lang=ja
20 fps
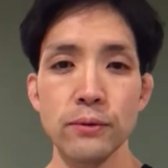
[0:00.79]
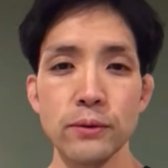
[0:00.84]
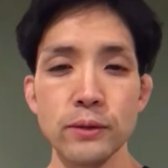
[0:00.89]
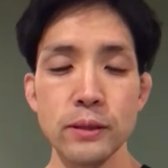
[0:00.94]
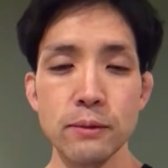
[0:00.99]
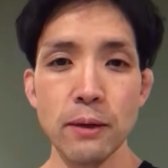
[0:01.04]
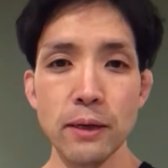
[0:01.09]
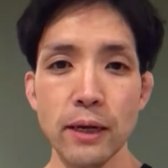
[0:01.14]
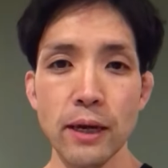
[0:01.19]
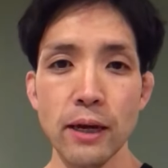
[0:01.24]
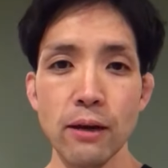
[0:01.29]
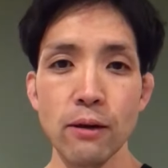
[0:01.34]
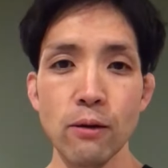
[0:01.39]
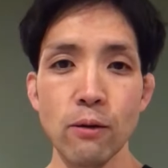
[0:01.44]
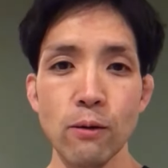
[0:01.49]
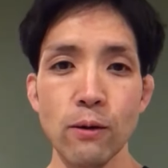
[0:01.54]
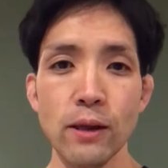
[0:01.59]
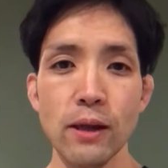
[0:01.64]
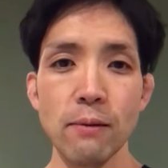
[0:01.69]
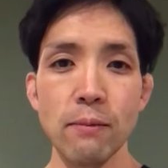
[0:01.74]
福島県
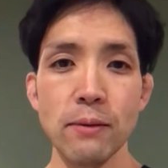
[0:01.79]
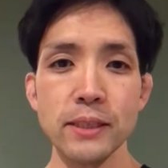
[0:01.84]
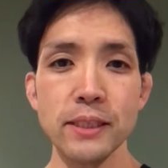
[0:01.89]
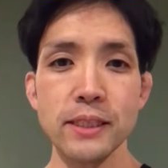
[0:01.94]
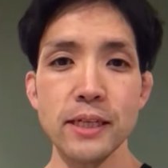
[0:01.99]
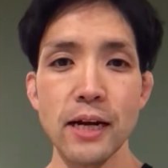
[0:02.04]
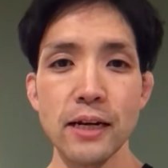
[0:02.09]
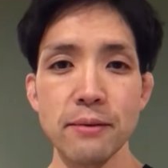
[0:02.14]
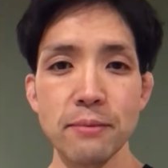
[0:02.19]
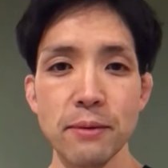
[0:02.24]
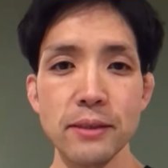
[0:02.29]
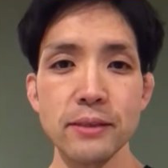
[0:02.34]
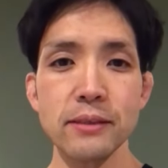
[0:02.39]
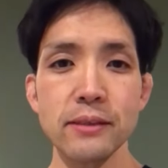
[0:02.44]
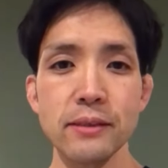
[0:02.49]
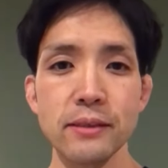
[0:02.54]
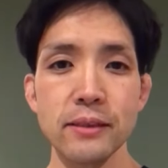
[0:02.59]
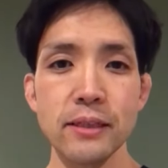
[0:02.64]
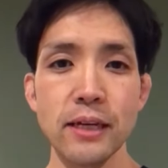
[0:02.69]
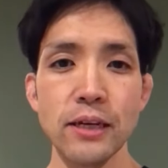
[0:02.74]
郡山市にありま
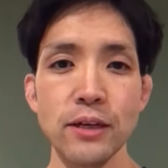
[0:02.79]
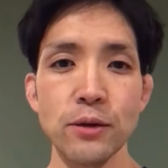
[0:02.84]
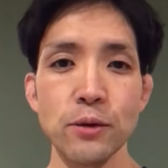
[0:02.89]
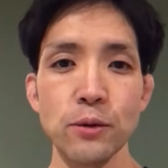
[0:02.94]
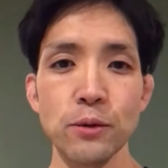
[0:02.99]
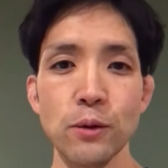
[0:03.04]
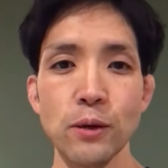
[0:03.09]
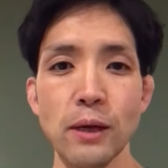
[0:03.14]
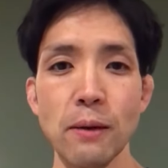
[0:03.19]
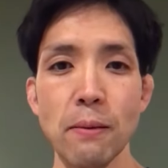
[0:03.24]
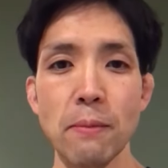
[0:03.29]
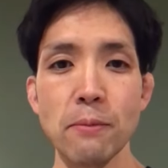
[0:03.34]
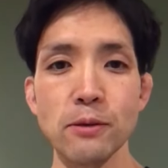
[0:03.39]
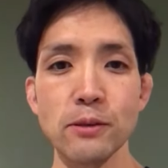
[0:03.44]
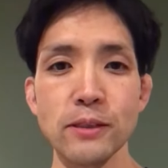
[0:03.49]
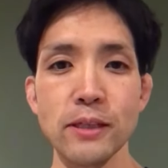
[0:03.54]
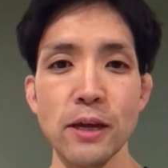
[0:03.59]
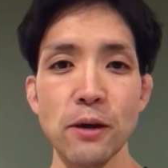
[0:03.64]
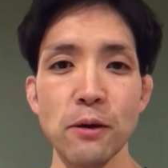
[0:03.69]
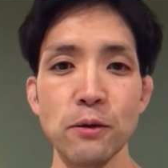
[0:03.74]
す全陽堂山
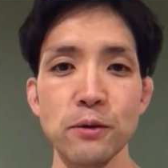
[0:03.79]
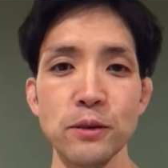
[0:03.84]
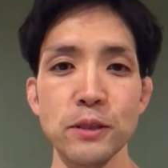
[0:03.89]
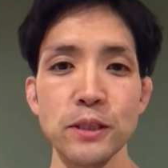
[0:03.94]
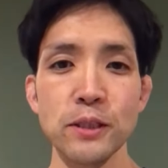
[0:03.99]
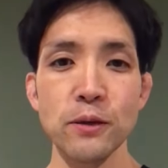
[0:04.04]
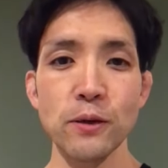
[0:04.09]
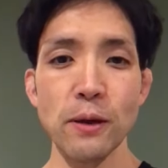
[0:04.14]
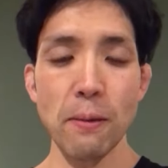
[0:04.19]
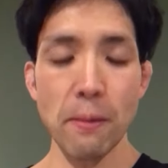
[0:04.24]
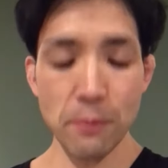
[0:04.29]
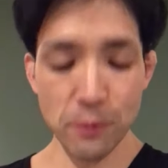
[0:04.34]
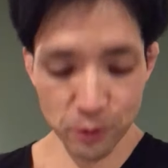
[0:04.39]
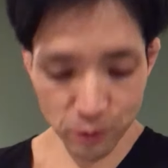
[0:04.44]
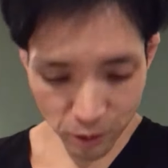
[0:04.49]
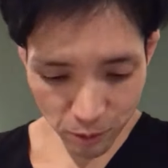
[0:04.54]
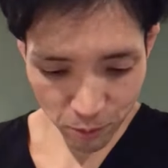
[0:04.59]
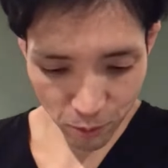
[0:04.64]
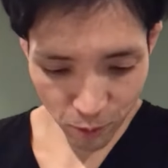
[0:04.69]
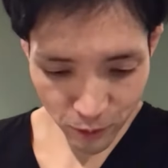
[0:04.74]
本整骨院の山
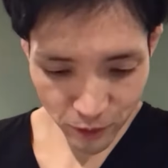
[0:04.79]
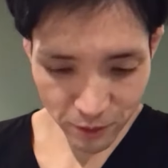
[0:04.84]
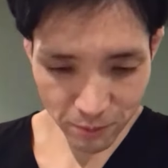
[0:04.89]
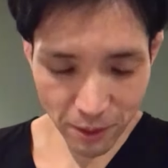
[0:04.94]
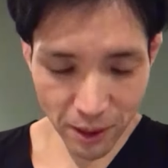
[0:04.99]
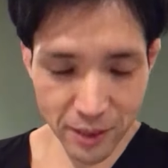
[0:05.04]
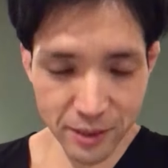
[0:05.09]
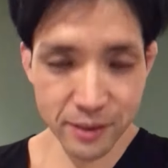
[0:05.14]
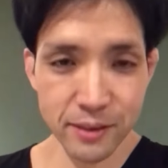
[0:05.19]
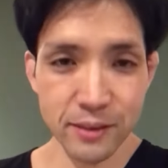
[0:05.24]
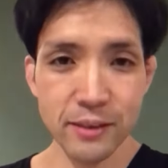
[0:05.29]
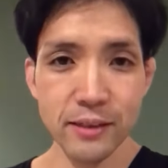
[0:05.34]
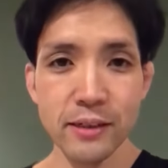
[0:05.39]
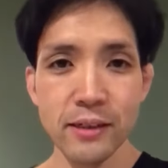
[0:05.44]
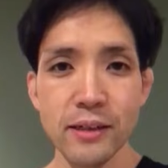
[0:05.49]
本と申します、